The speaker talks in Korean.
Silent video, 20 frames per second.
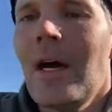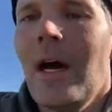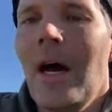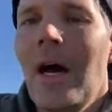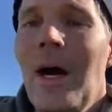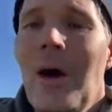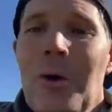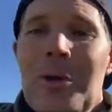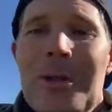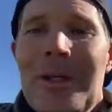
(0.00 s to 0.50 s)

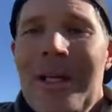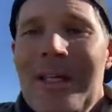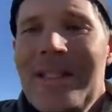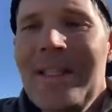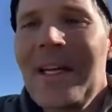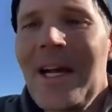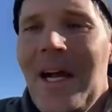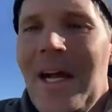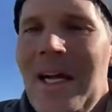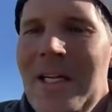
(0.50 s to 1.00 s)
아, 어떻게
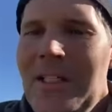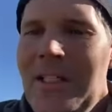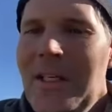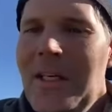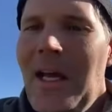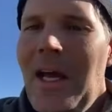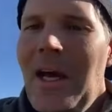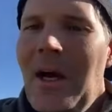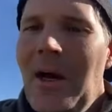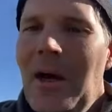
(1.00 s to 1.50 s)

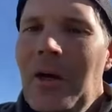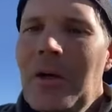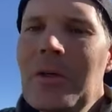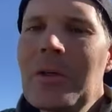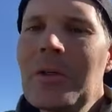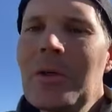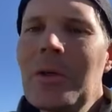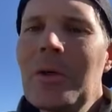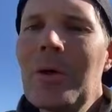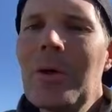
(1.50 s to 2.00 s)
생각하시나요?
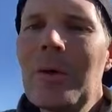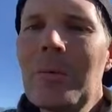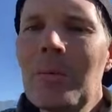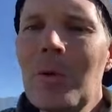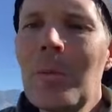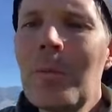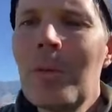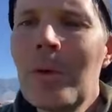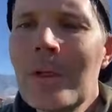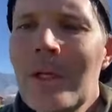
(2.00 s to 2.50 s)
그리고
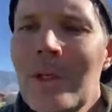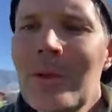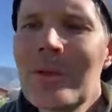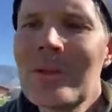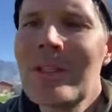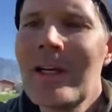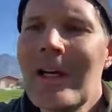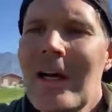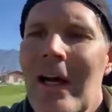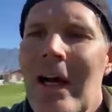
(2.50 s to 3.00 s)
무엇보다도
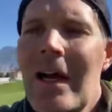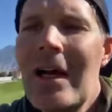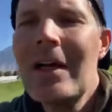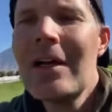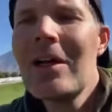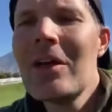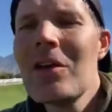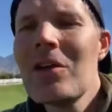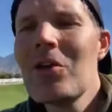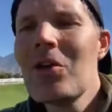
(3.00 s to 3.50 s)
제가
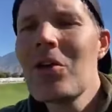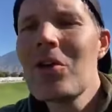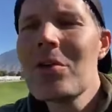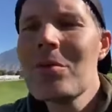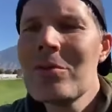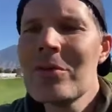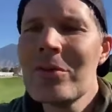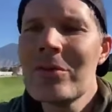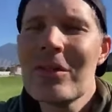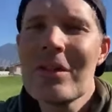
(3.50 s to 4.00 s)

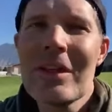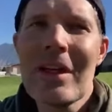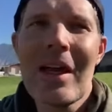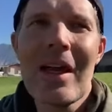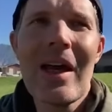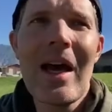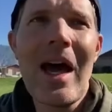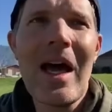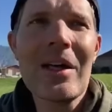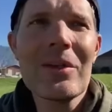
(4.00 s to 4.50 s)

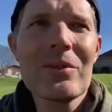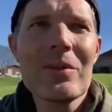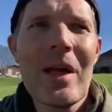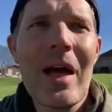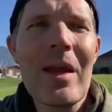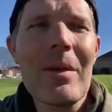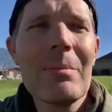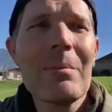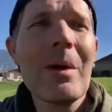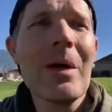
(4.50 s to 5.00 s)
여러분들의 한,
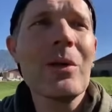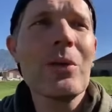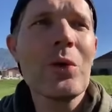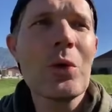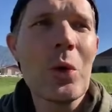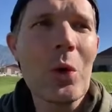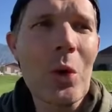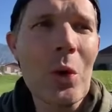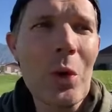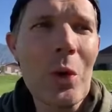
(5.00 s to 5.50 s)

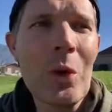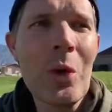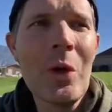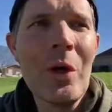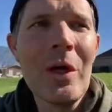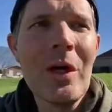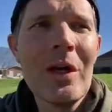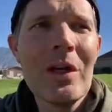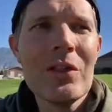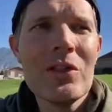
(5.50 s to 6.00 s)
한반도
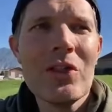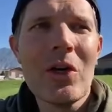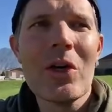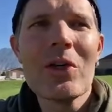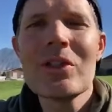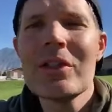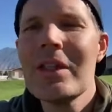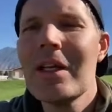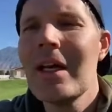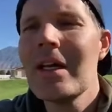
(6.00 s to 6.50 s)

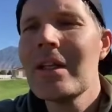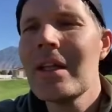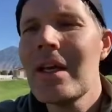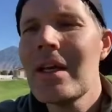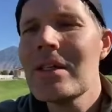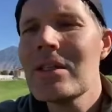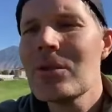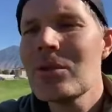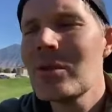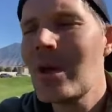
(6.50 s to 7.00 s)
정치에
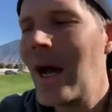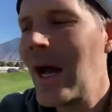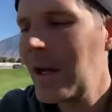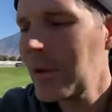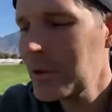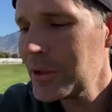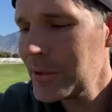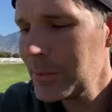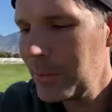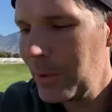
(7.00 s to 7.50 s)
대해서도
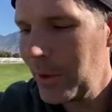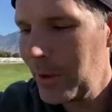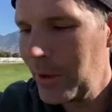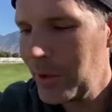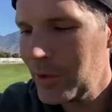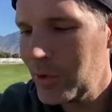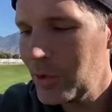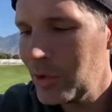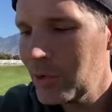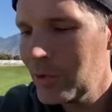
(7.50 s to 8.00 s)
알고 싶어요.
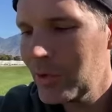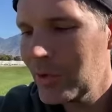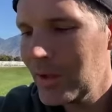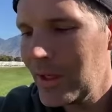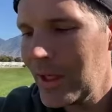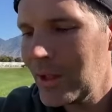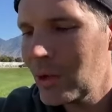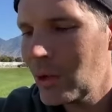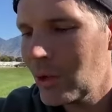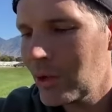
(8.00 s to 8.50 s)
윤
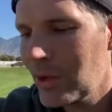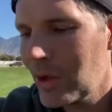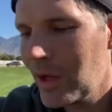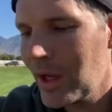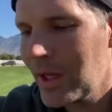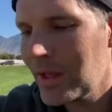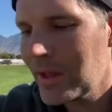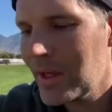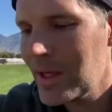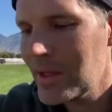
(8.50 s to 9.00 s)

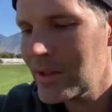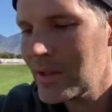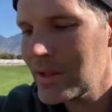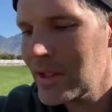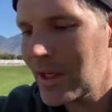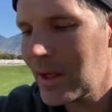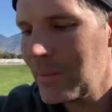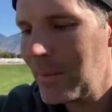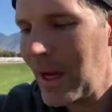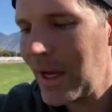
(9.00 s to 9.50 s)
대통령에 대해서
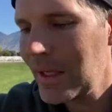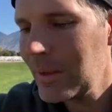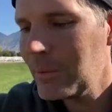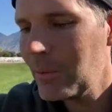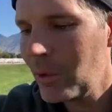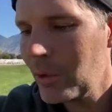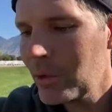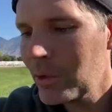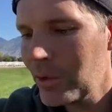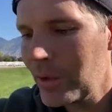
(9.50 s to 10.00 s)
제가 많이
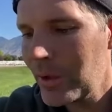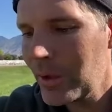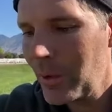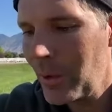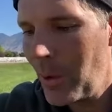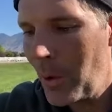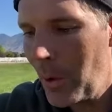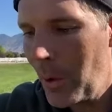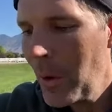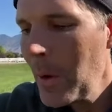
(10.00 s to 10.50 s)
모르고
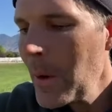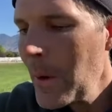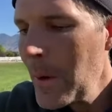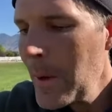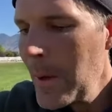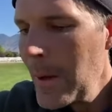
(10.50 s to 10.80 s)
있고,